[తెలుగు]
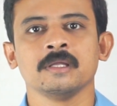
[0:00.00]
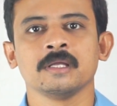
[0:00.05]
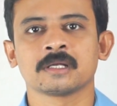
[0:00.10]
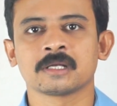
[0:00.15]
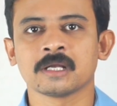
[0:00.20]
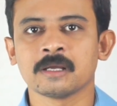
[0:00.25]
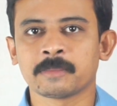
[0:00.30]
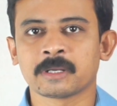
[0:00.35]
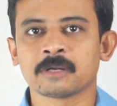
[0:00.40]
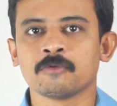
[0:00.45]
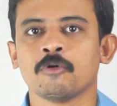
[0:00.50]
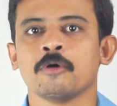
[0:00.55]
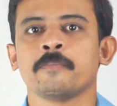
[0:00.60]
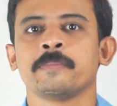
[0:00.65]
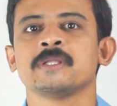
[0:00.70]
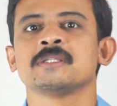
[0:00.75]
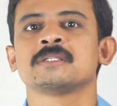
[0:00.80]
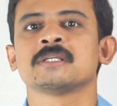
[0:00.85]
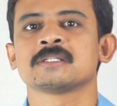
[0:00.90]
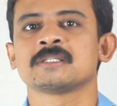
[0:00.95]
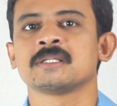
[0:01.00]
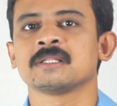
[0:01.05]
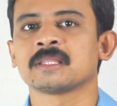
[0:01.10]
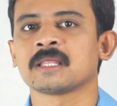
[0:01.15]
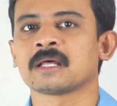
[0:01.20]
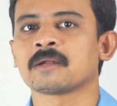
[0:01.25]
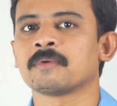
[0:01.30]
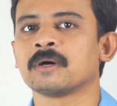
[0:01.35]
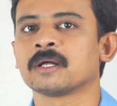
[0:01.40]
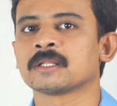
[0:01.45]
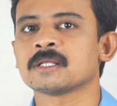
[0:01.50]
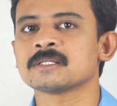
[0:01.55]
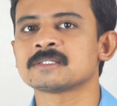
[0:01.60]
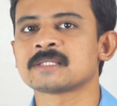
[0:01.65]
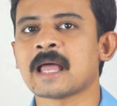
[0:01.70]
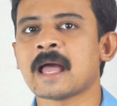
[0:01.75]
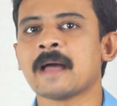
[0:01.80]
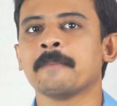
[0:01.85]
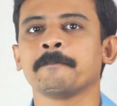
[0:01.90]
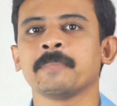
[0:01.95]
ఇట్లా మనం ఓపెన్ చేసిన తర్వాత
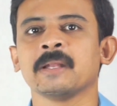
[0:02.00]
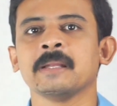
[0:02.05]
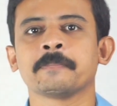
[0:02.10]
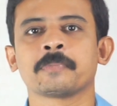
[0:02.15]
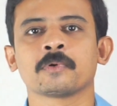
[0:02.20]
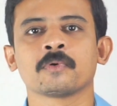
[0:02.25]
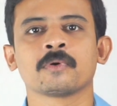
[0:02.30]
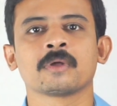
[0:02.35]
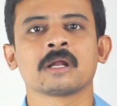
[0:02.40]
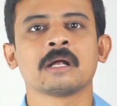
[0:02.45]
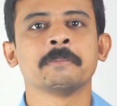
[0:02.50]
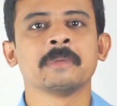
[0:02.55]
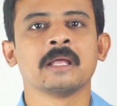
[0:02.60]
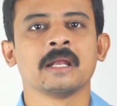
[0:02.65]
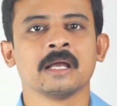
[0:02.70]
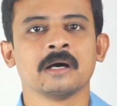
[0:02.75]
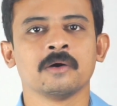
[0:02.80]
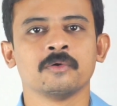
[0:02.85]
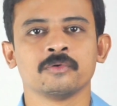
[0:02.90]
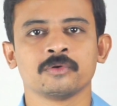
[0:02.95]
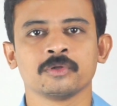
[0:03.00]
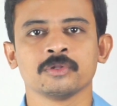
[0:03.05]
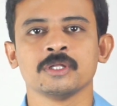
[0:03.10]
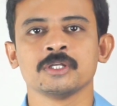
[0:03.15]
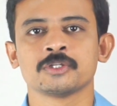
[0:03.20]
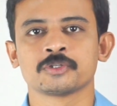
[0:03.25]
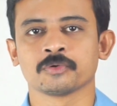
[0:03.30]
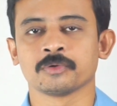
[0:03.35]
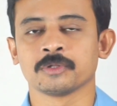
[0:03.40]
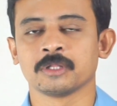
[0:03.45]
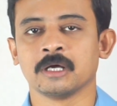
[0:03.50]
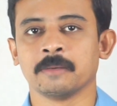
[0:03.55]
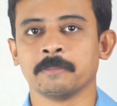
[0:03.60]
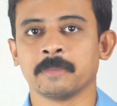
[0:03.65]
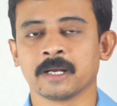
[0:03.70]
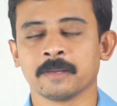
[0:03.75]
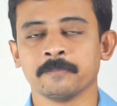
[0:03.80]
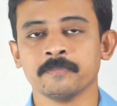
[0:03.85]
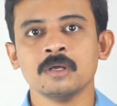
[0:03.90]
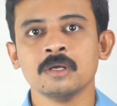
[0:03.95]
శాంపిల్ ప్రోగ్రామ్ ఎలా ఉంటుంది చూద్దాం
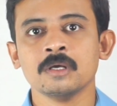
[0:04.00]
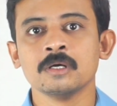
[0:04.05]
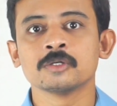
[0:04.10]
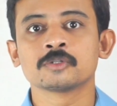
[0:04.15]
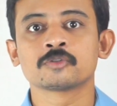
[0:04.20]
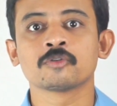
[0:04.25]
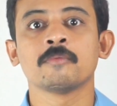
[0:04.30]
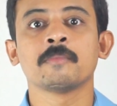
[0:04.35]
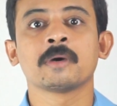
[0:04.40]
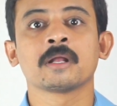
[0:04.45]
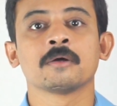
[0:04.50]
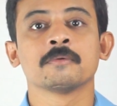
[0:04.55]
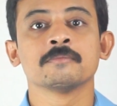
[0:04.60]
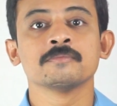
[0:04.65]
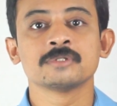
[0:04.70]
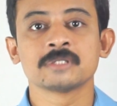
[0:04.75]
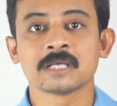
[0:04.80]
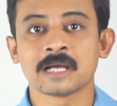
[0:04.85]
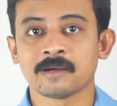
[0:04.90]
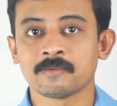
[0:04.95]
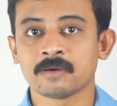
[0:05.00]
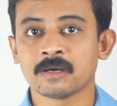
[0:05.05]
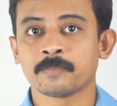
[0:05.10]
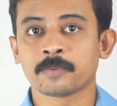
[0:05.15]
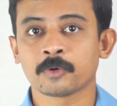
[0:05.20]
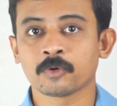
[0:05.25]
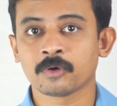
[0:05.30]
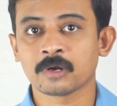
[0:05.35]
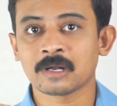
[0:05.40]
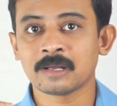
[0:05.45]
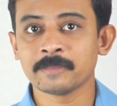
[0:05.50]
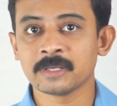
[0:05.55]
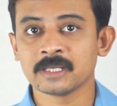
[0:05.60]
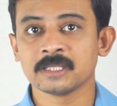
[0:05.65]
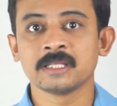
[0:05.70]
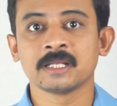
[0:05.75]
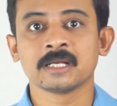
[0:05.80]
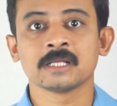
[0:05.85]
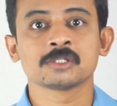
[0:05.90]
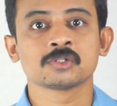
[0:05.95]
మనం సో మనం జావా ప్రోగ్రామ్
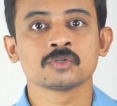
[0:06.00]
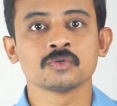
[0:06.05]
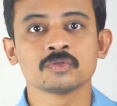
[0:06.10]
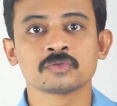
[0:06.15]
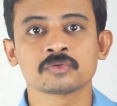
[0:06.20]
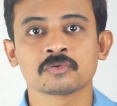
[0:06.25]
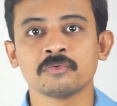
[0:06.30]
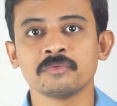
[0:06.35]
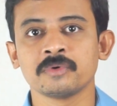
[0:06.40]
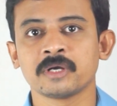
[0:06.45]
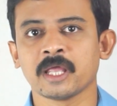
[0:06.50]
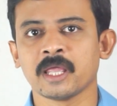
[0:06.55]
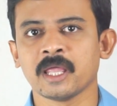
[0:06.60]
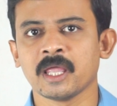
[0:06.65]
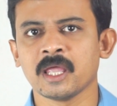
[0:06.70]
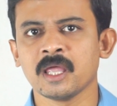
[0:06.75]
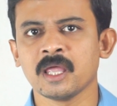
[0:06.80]
ఏదైనా చూసుకుంటే